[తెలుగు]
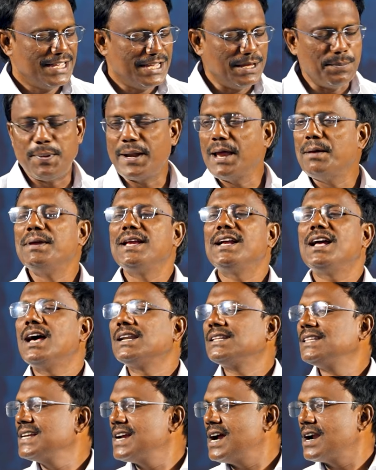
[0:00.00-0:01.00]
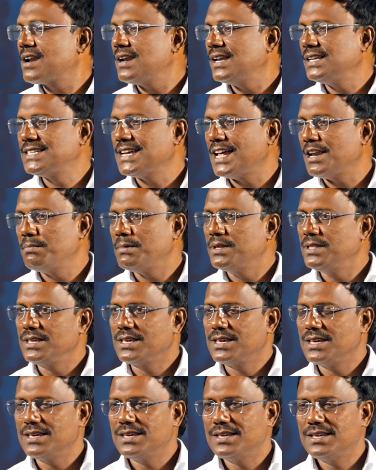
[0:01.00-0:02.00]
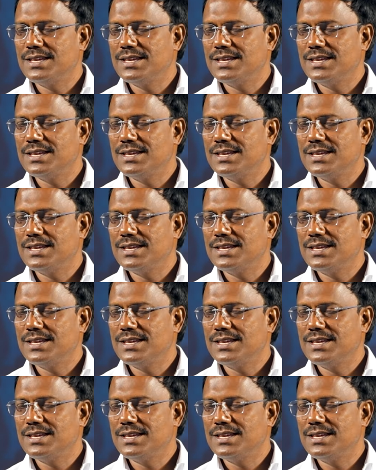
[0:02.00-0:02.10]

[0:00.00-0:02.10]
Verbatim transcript: ఈ ప్రేమ ఇంకా అర్థం కావట్లేదు చాలామందికి